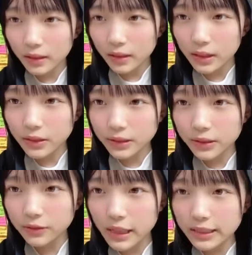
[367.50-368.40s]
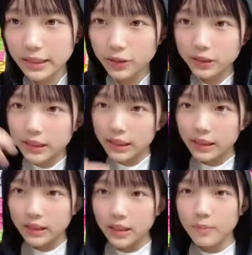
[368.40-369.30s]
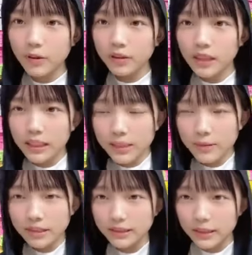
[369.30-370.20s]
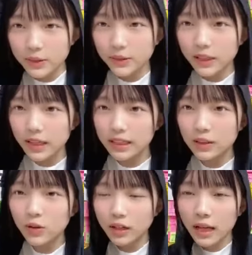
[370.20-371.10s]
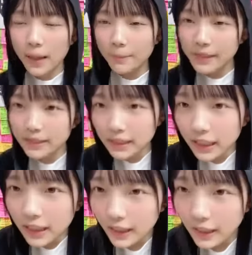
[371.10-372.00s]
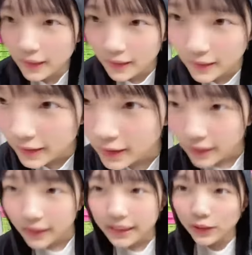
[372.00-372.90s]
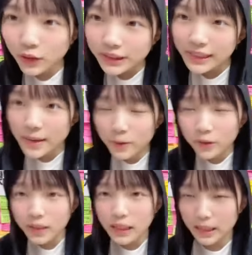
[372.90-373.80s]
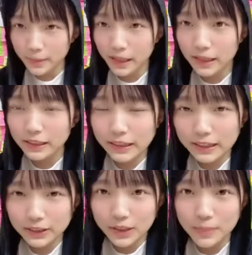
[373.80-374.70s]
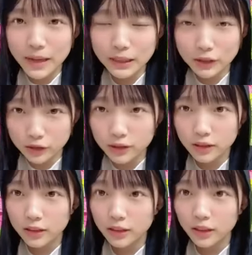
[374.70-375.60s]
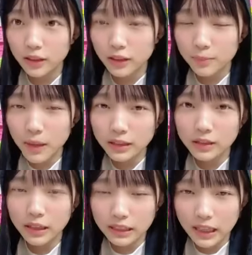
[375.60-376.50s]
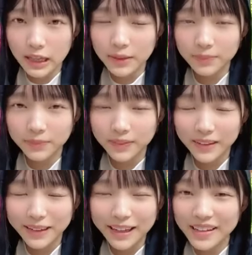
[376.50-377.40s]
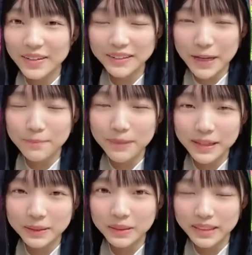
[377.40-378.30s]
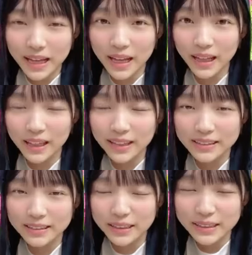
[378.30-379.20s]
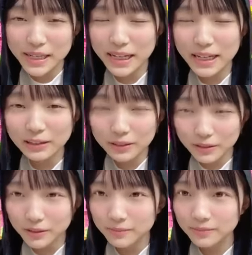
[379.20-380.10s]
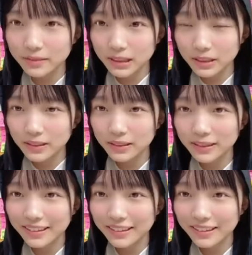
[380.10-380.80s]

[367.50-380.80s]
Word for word: りょうつんは瀬戸内レモンテリタマ知ってるよね昨日から販売されたから。瀬戸内レモンテリタマなんだそれ、マックマックかなエリオさん、マックさ、全然いかんのんよ。そう。